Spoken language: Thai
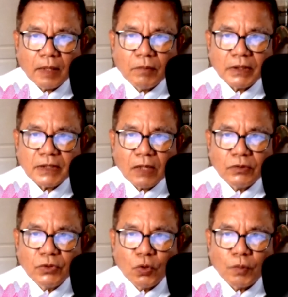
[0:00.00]
แต่เมื่อเจ้า
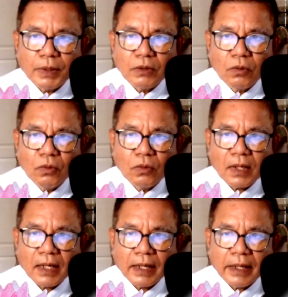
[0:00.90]
อยู่เป็นคู่
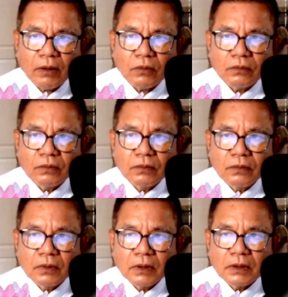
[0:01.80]
กันแล้ว
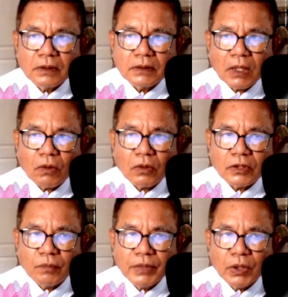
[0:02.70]
เจ้าก็
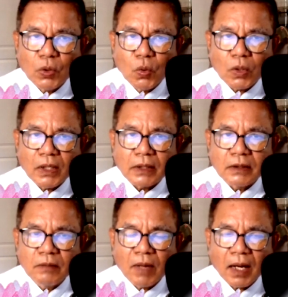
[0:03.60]
จะมีลูกเกิด
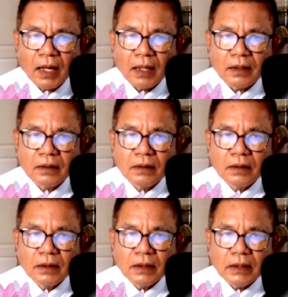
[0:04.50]
ขึ้นมา
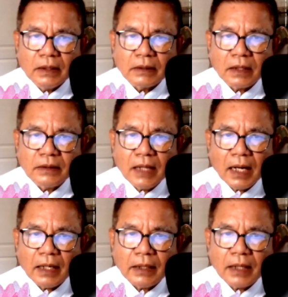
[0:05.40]
อีกทั้งหญ้า
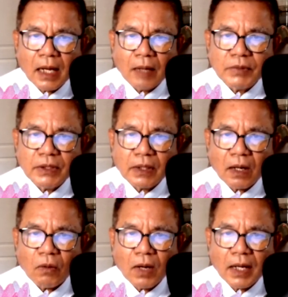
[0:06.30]
และน้ำที่
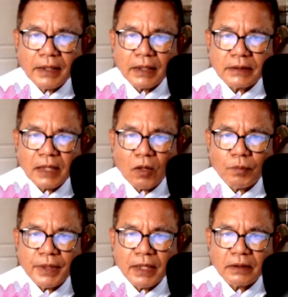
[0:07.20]
เราให้แก่เจ้า
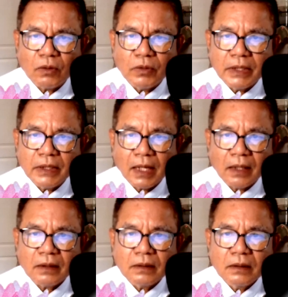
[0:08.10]
เพียงเท่านี้นะ
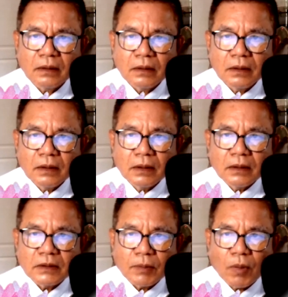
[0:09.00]

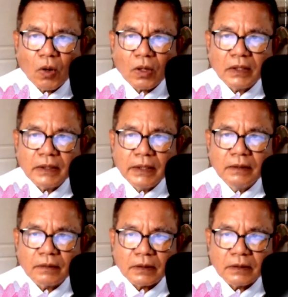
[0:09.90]
จะพอกันกิน
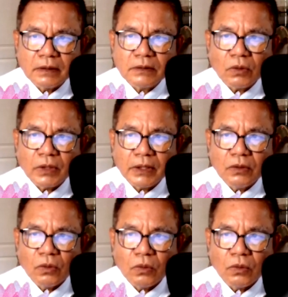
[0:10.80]
หรือจงคิด
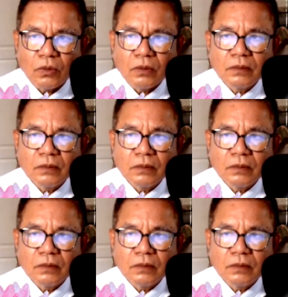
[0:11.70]
ดู